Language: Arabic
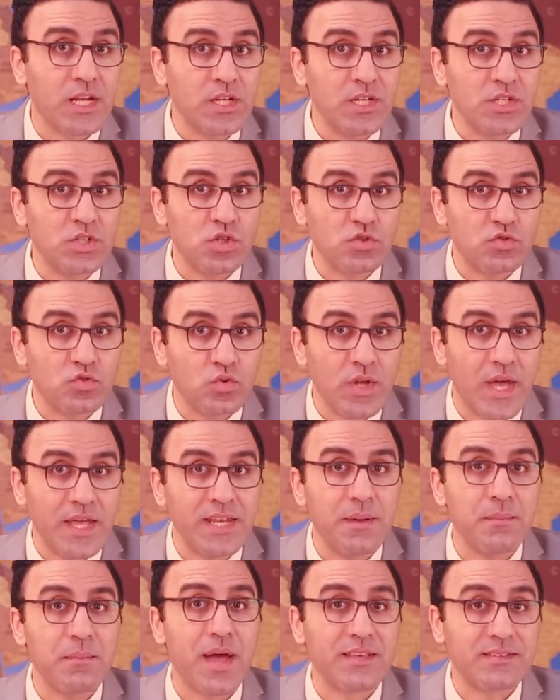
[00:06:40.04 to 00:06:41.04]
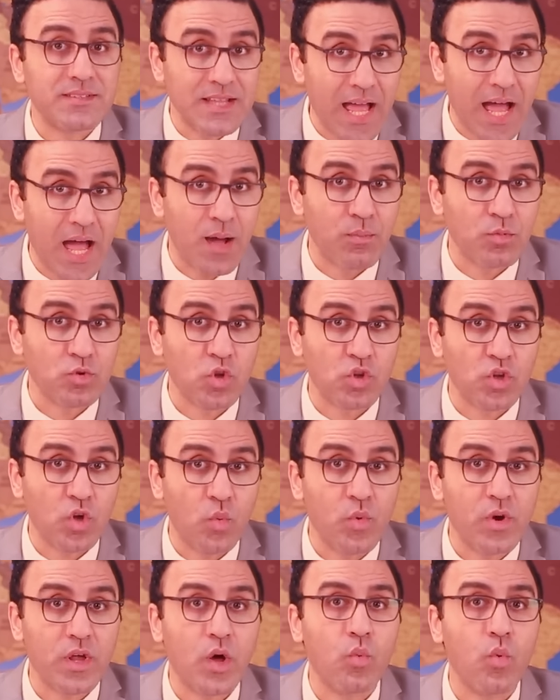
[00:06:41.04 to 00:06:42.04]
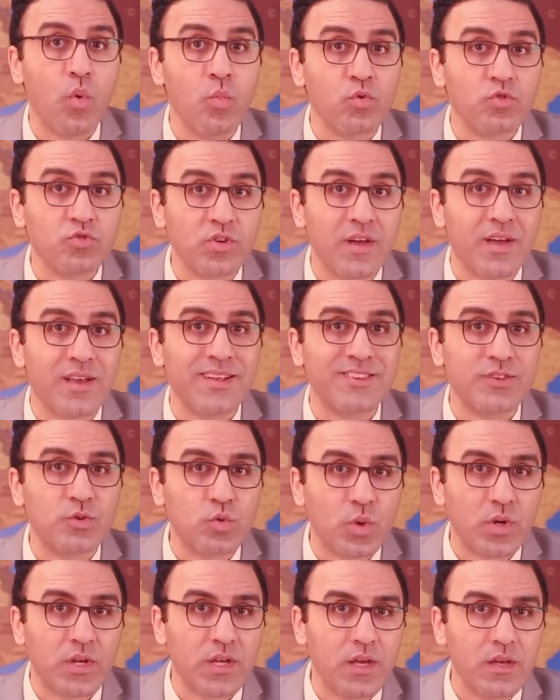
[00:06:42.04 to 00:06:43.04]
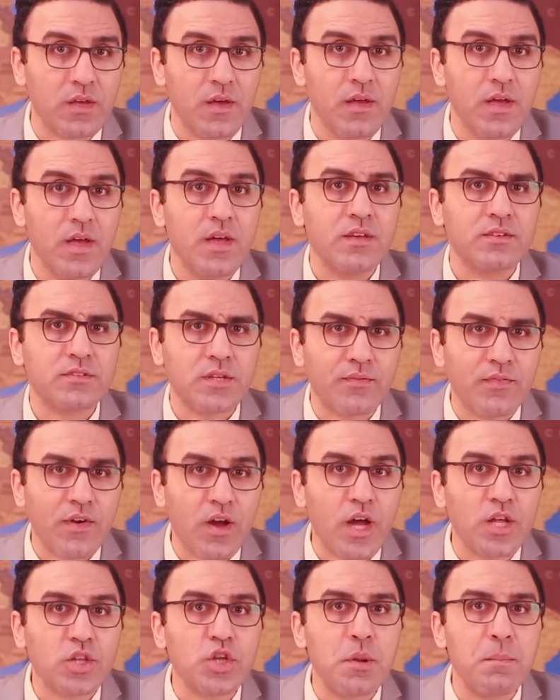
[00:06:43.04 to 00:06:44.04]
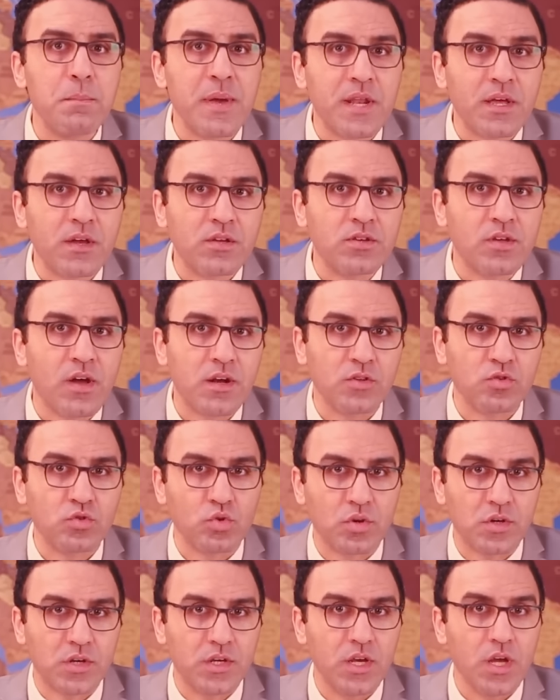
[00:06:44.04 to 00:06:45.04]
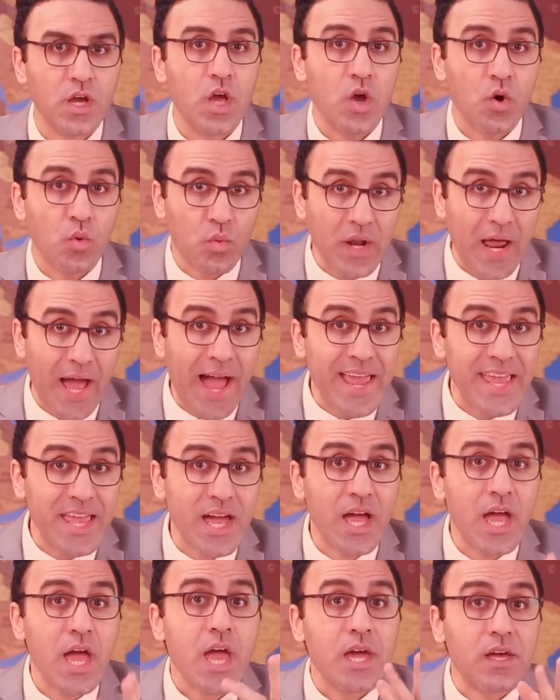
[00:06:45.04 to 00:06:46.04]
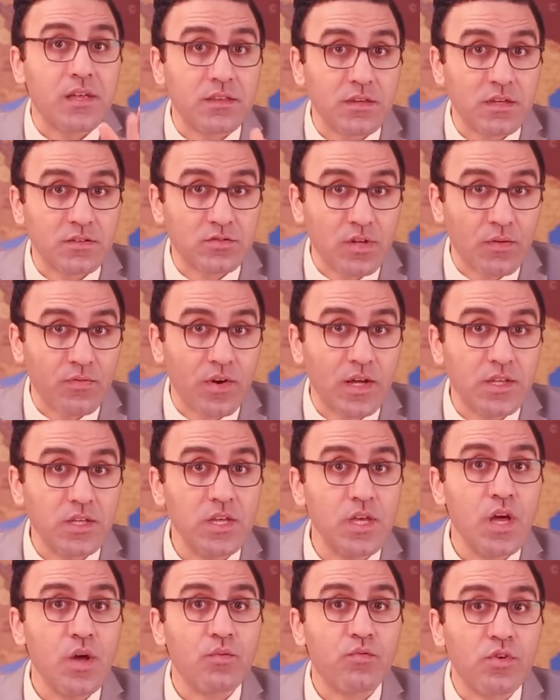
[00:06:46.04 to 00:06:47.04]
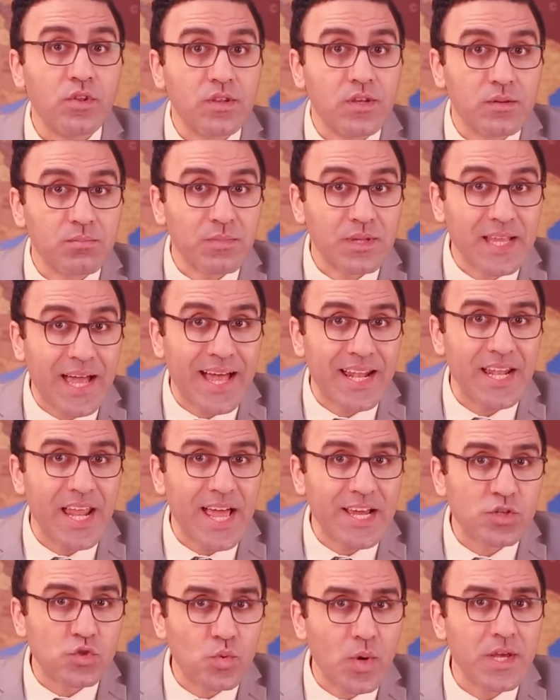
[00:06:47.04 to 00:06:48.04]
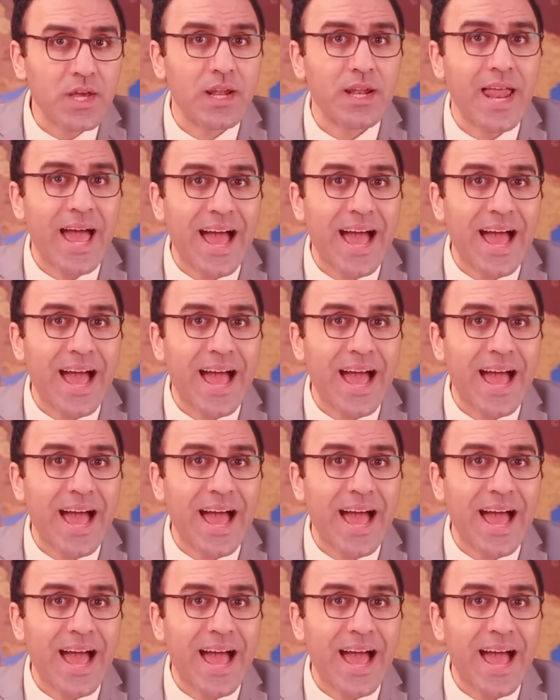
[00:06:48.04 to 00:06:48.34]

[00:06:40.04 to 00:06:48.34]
للجيش السوداني باسلحه متطوره ومسيرات تركيه صفقات البرقدار التركي والحقيقه ان الصفقه دي فضلت متعلقه شويه